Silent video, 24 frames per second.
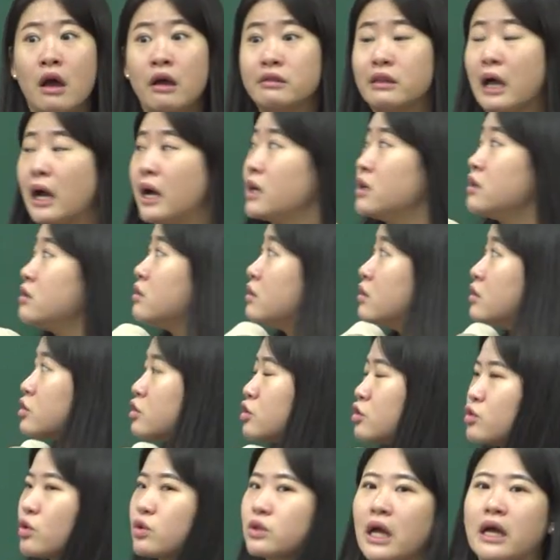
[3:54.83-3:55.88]
다른
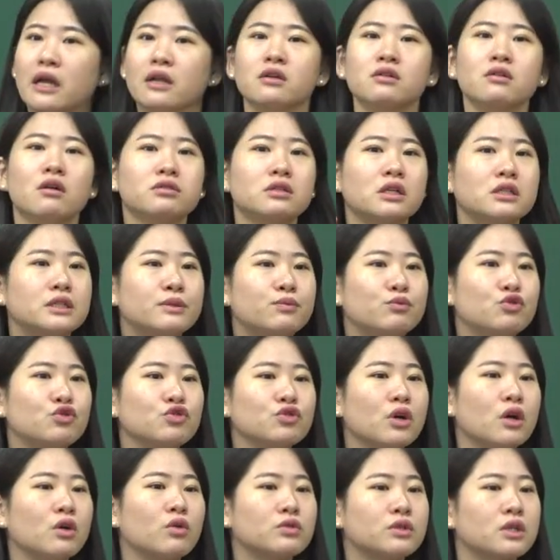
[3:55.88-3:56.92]
것으로 다른 것에
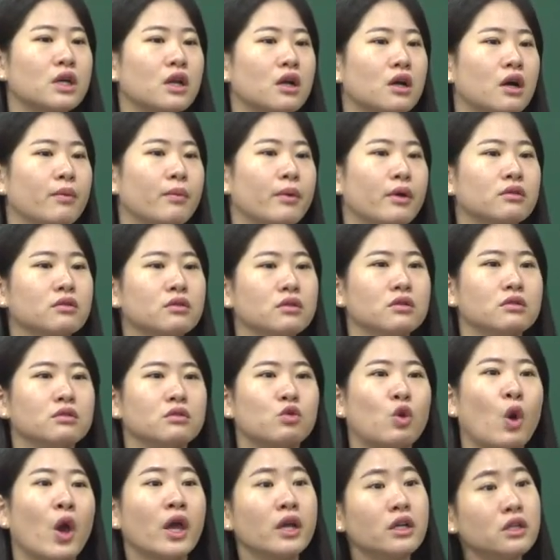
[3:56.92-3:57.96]
집중하고 살아가면은
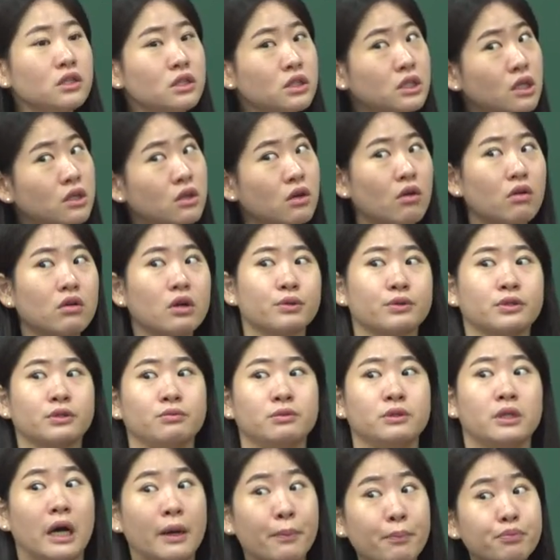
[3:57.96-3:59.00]
굉장히
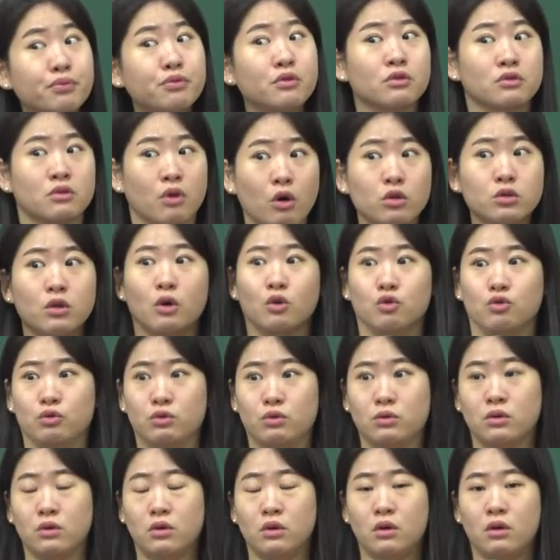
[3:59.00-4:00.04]
어렵습니다. 앞으로는 더더욱.
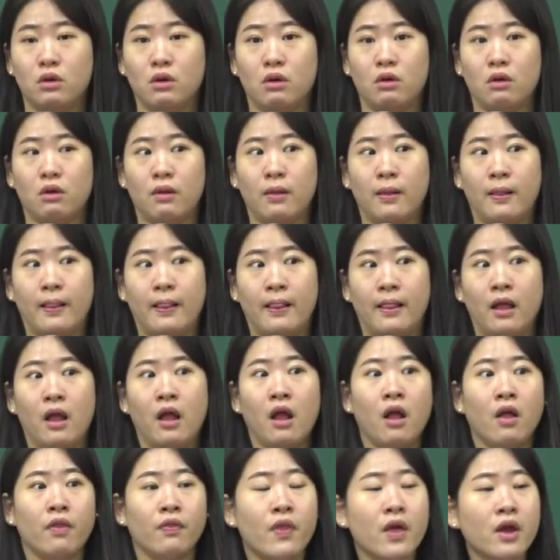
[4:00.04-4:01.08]

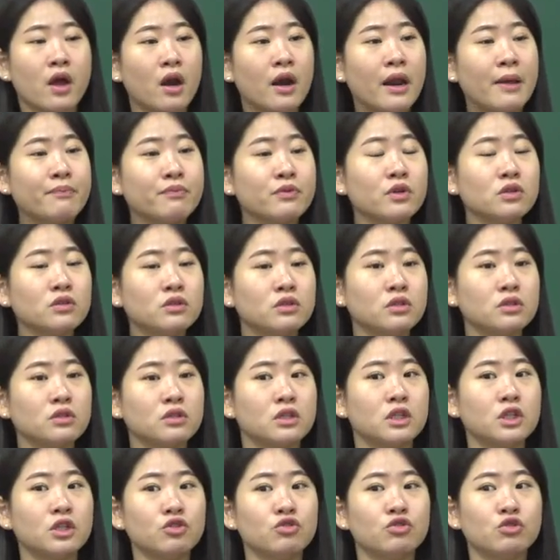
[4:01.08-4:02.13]
내가 랩넌트
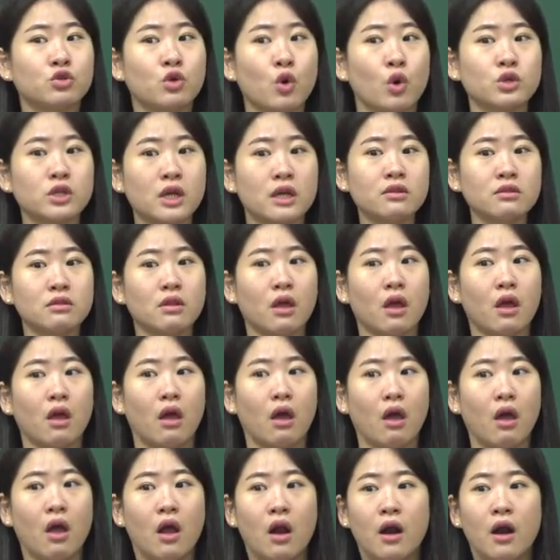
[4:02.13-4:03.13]
키울 교사인데